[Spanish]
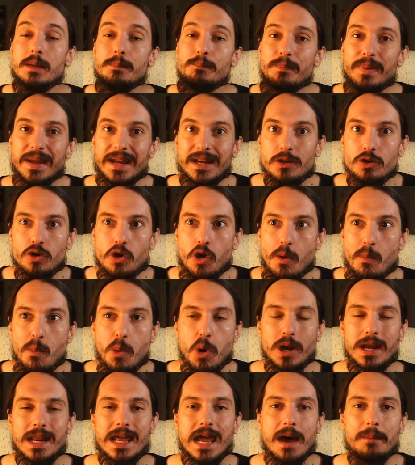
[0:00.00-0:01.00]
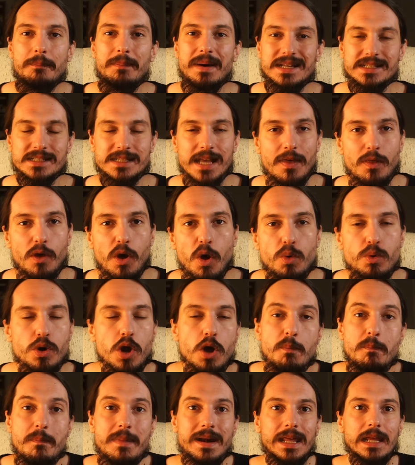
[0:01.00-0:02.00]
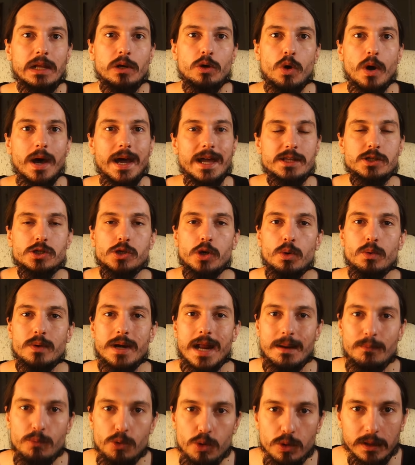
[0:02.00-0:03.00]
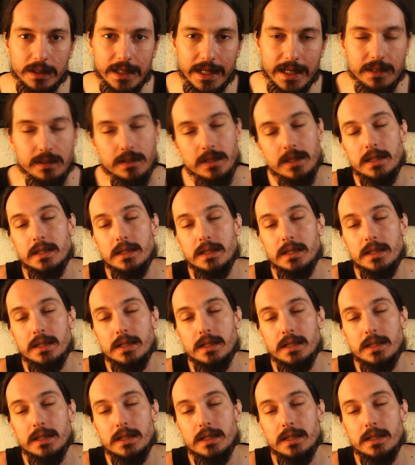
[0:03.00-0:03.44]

Pero como le ha pasado a un hombre y lo ha hecho una mujer,